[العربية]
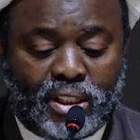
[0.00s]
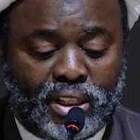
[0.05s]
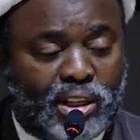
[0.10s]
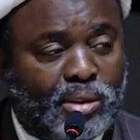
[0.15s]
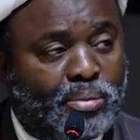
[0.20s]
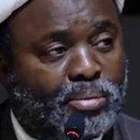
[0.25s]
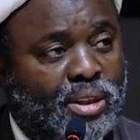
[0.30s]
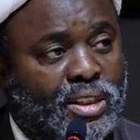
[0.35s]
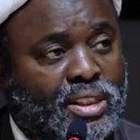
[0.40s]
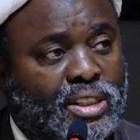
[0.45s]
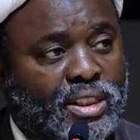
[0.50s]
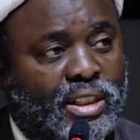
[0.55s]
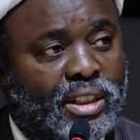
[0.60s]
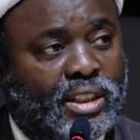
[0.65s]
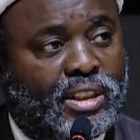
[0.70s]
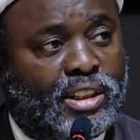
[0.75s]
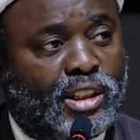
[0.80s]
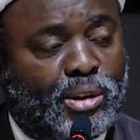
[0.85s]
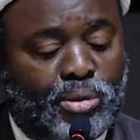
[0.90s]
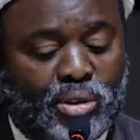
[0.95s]
العباسية
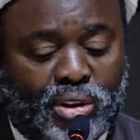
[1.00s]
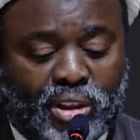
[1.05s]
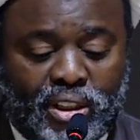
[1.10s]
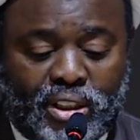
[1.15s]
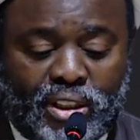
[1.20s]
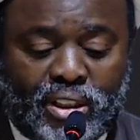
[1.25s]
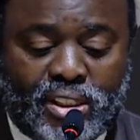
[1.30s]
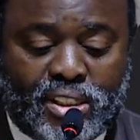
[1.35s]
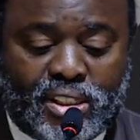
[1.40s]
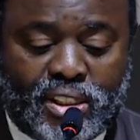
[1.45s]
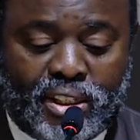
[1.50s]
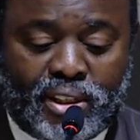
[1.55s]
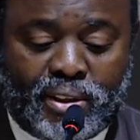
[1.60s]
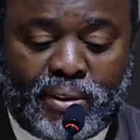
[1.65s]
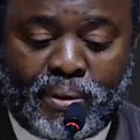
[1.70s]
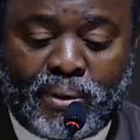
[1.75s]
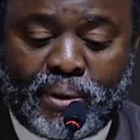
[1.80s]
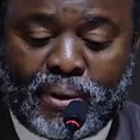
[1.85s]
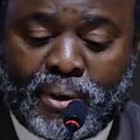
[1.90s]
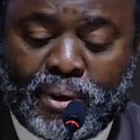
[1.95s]
المقدسة
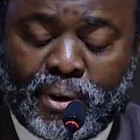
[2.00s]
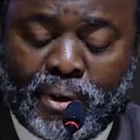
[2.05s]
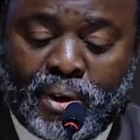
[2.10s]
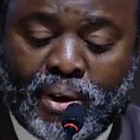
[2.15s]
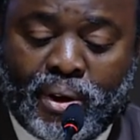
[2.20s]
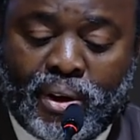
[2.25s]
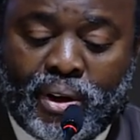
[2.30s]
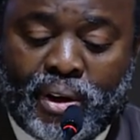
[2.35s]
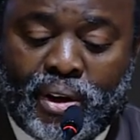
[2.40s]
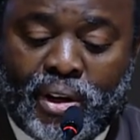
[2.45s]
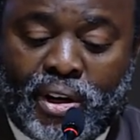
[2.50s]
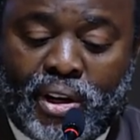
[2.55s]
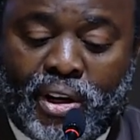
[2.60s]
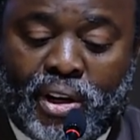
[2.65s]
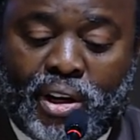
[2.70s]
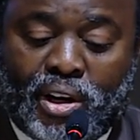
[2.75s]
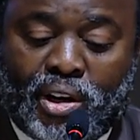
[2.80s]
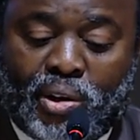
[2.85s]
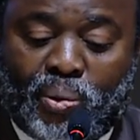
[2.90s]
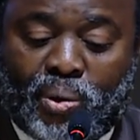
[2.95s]

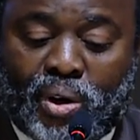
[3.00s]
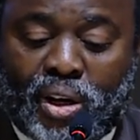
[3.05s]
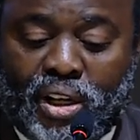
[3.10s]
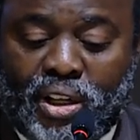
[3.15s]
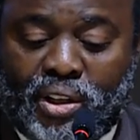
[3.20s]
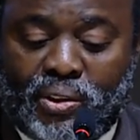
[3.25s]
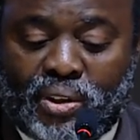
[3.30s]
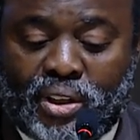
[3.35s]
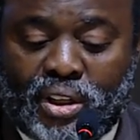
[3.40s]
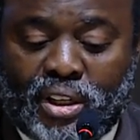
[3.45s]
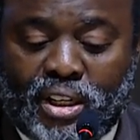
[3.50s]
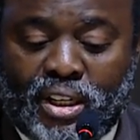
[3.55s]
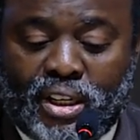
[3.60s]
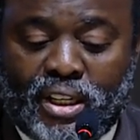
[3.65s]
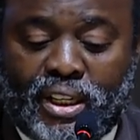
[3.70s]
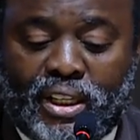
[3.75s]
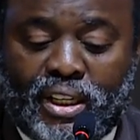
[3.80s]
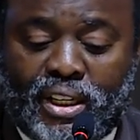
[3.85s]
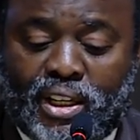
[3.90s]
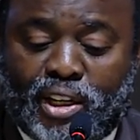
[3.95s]
وأيضا
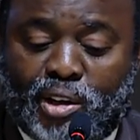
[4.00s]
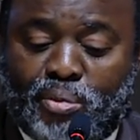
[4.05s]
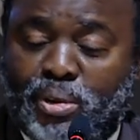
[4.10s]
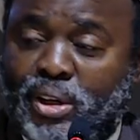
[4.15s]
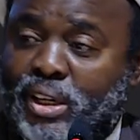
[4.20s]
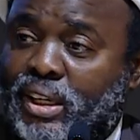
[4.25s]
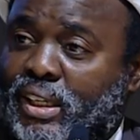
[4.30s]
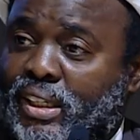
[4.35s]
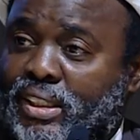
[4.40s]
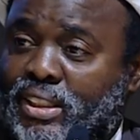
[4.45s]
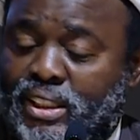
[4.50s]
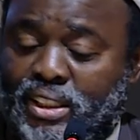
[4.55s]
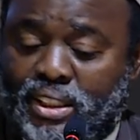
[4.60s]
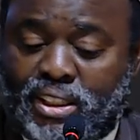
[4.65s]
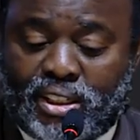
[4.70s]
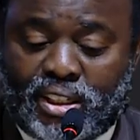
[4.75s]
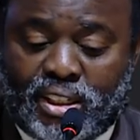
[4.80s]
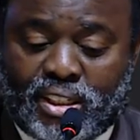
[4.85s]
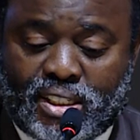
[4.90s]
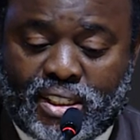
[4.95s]
إلى مركز
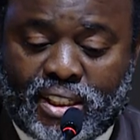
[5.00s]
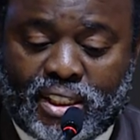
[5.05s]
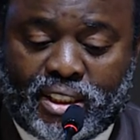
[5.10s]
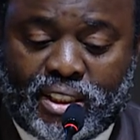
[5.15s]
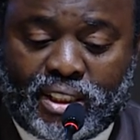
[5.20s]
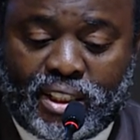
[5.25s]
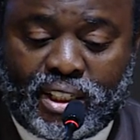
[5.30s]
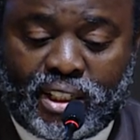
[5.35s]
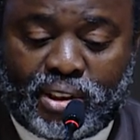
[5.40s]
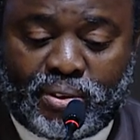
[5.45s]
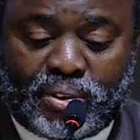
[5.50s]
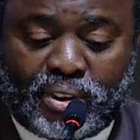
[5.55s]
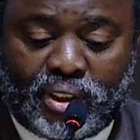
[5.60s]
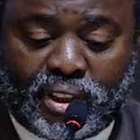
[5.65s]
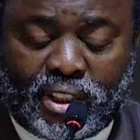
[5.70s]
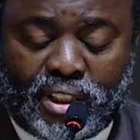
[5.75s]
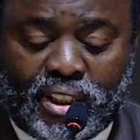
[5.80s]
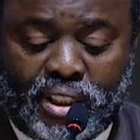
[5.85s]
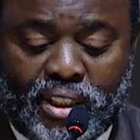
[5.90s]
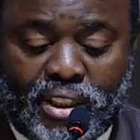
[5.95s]
الدراسات
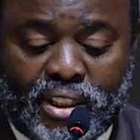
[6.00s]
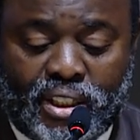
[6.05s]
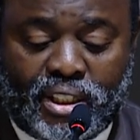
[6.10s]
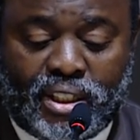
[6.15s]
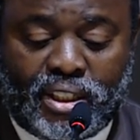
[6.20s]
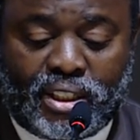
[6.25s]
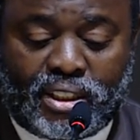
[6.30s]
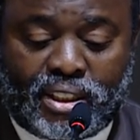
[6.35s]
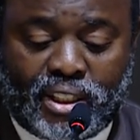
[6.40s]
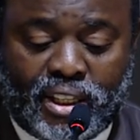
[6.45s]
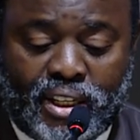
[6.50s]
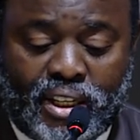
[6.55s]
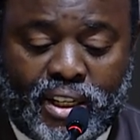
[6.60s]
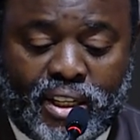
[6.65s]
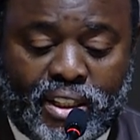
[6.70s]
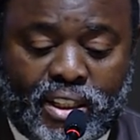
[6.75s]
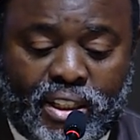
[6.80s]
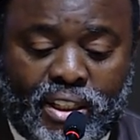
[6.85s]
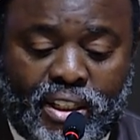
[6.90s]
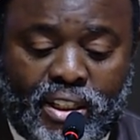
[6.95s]
الأفريقية
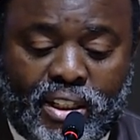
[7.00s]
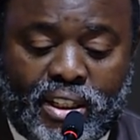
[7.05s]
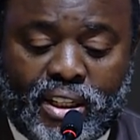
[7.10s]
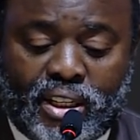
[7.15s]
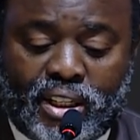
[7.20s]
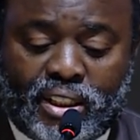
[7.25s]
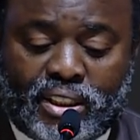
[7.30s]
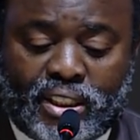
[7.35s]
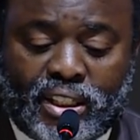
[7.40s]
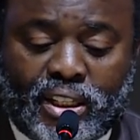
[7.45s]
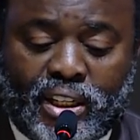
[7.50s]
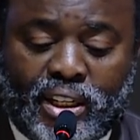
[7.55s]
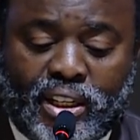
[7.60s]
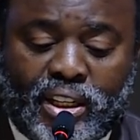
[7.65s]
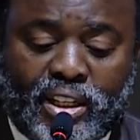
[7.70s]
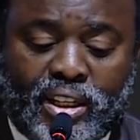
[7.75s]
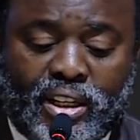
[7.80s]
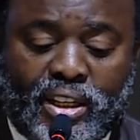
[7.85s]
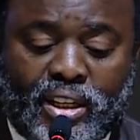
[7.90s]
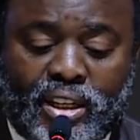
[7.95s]
الذي أتاح
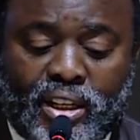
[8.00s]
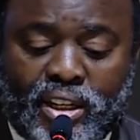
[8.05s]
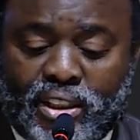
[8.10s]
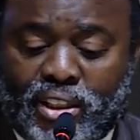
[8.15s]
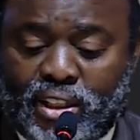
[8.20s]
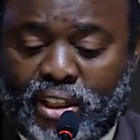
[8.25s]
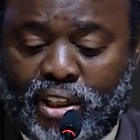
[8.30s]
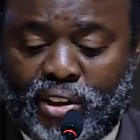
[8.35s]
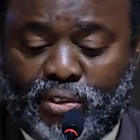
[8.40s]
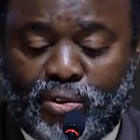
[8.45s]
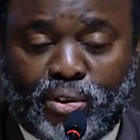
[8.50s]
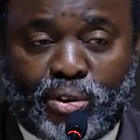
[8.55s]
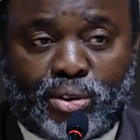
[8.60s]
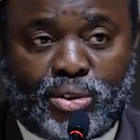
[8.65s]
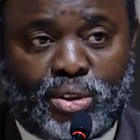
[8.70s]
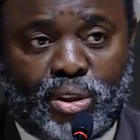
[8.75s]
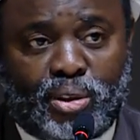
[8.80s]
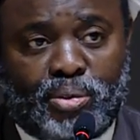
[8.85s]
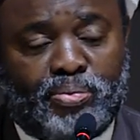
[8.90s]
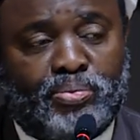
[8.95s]
لنا هذه
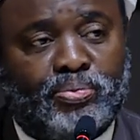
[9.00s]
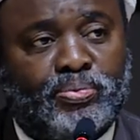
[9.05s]
الفرصة